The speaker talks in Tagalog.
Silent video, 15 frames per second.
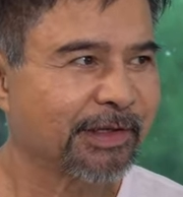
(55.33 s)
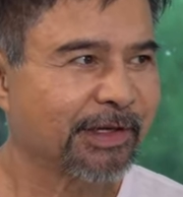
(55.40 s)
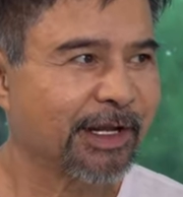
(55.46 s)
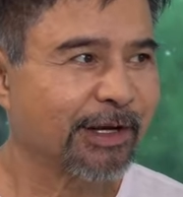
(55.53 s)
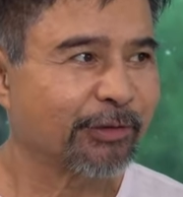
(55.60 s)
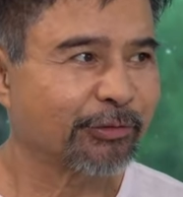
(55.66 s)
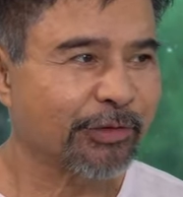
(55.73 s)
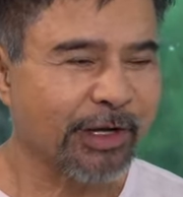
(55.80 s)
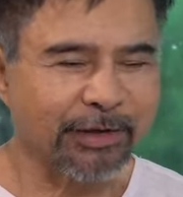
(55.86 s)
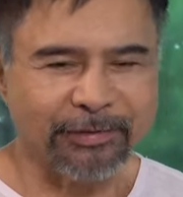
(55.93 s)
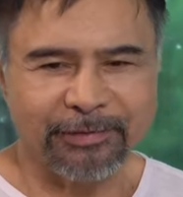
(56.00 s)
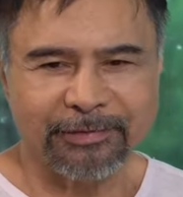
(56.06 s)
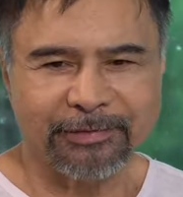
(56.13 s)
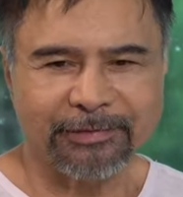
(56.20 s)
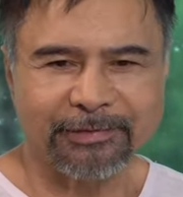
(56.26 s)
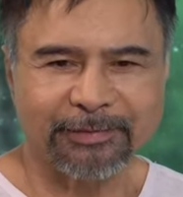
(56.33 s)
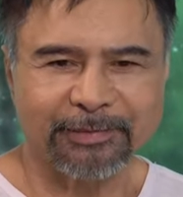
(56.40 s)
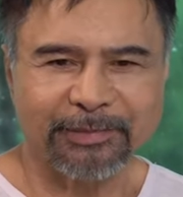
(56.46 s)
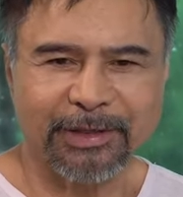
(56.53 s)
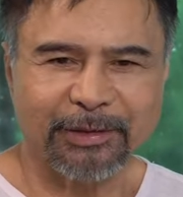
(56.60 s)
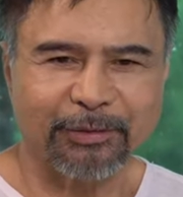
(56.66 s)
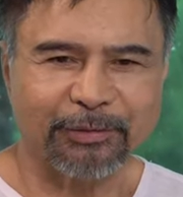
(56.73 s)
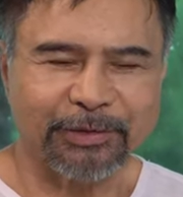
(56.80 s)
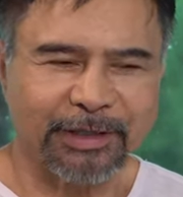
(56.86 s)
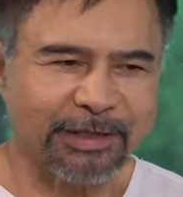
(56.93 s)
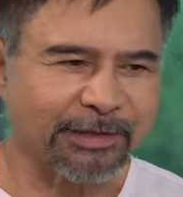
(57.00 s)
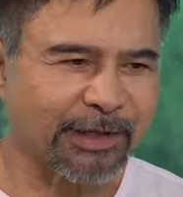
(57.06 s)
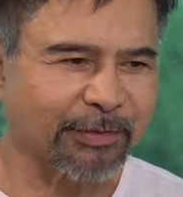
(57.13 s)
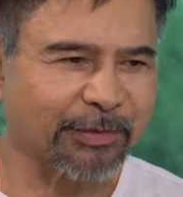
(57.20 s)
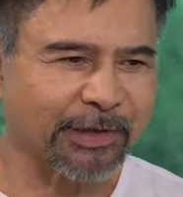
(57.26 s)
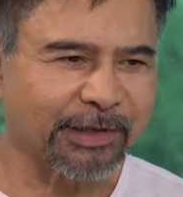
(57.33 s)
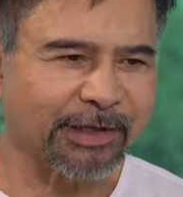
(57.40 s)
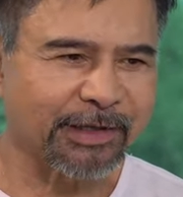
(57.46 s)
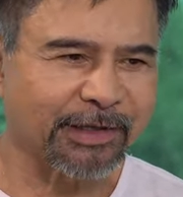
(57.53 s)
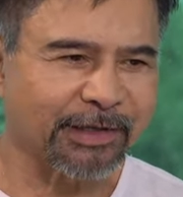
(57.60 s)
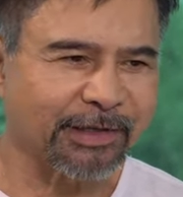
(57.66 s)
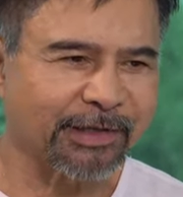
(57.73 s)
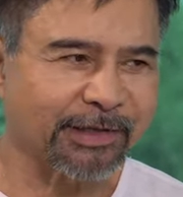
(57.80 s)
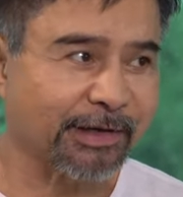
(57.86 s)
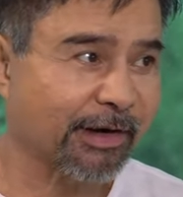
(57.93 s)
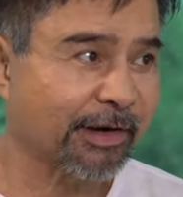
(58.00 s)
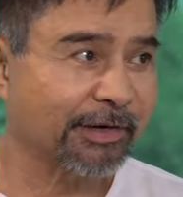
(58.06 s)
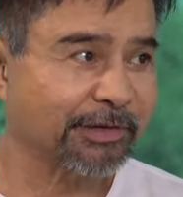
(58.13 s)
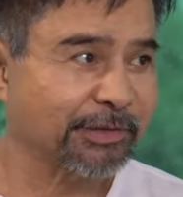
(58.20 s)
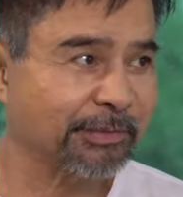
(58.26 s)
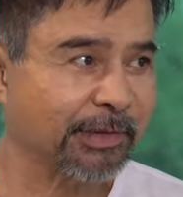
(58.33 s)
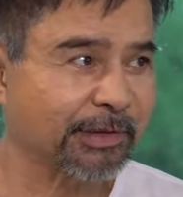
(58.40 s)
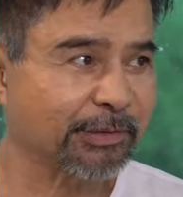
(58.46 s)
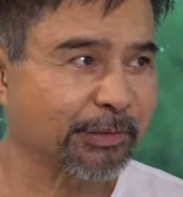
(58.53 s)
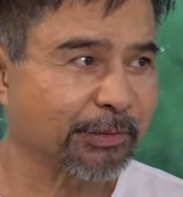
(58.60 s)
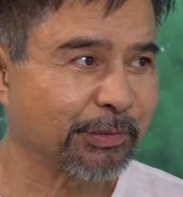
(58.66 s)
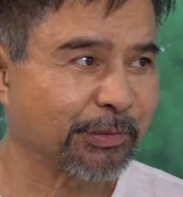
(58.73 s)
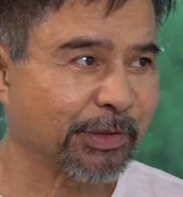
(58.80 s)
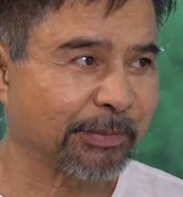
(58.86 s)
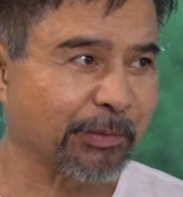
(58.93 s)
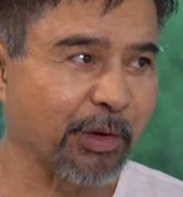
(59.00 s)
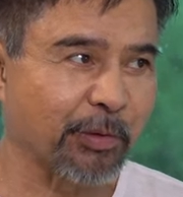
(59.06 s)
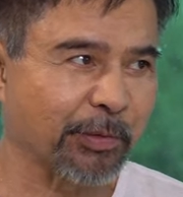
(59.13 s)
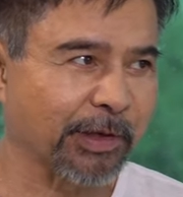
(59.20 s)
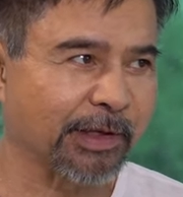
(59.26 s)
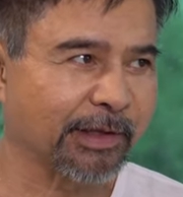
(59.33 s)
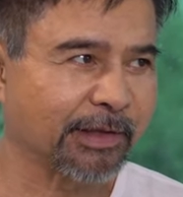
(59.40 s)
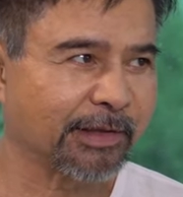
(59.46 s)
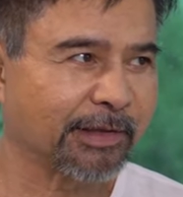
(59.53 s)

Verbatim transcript: Lalo tayong merong tinatawag na encouragement to keep going.